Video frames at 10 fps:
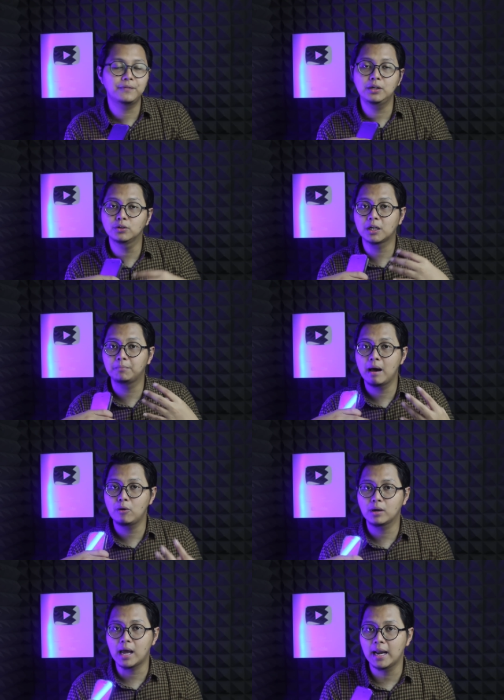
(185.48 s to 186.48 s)
video
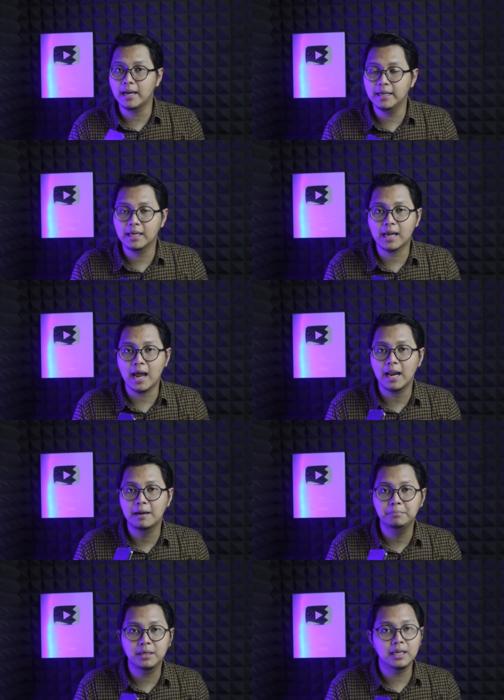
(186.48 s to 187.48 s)
terbaru kalian ini
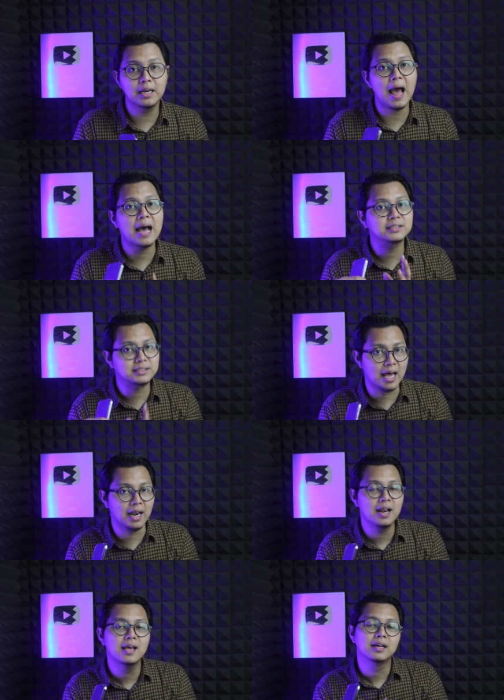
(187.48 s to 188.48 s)
kalian bikin
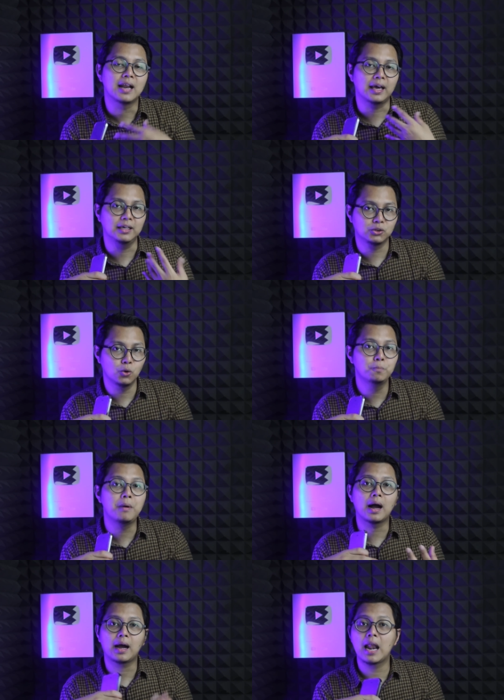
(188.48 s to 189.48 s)
asal, nah itu
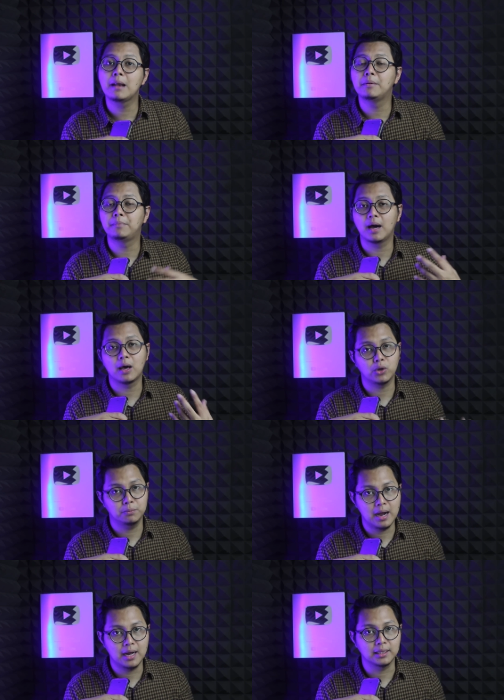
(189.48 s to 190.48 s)
bakal mempengaruhi
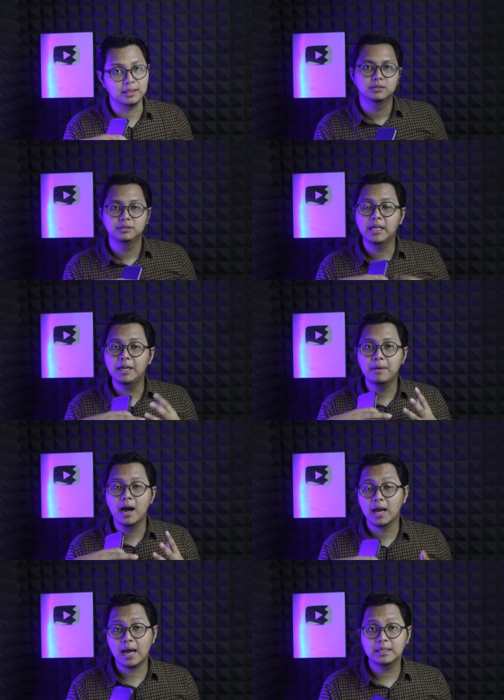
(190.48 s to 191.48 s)
banget. Jadi
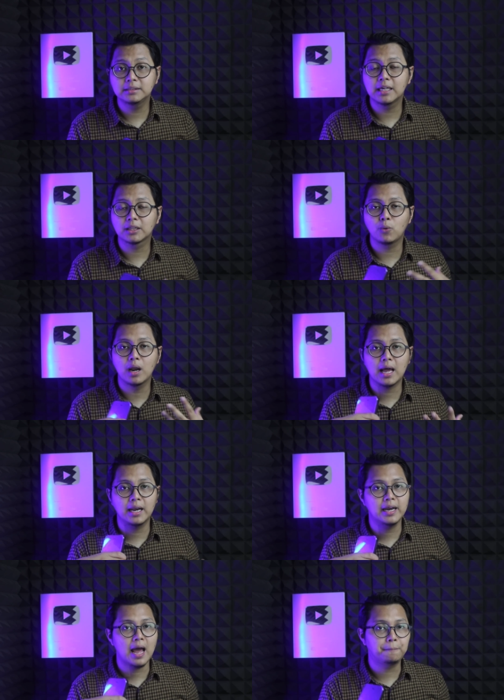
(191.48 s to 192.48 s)
bahkan jadwal
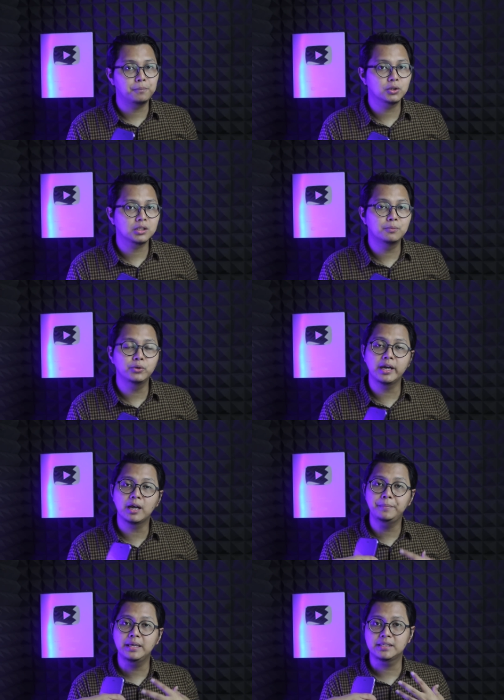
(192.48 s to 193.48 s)
kalian upload kemudian
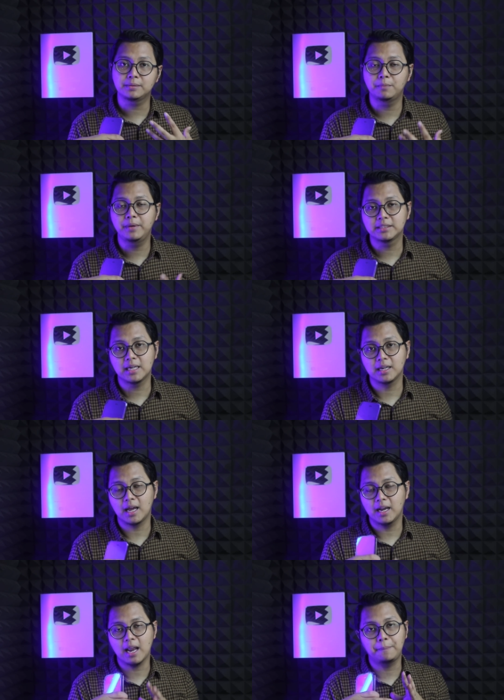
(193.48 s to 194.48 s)
kebiasaan
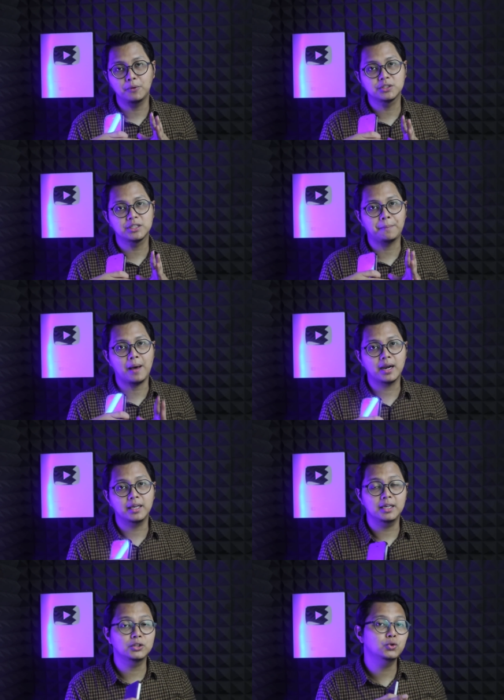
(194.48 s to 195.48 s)
kalian upload setiap hari
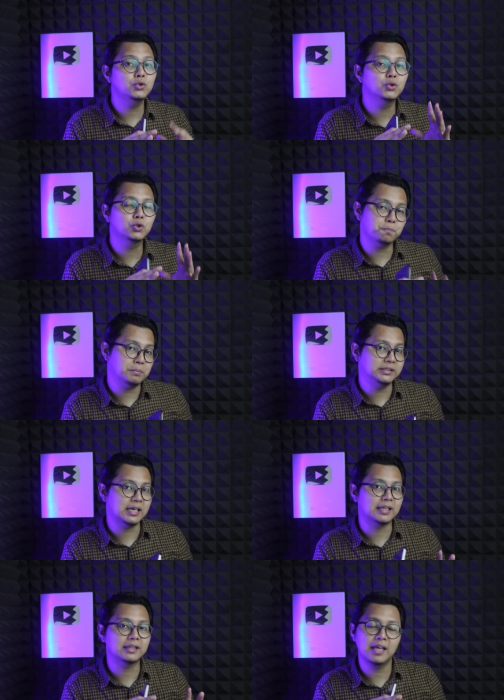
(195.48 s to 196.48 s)
itu YouTube
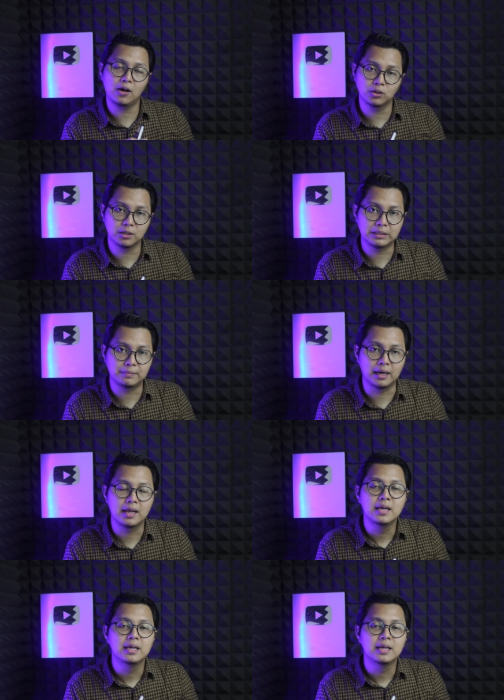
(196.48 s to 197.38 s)
mencatatnya kok teman-teman.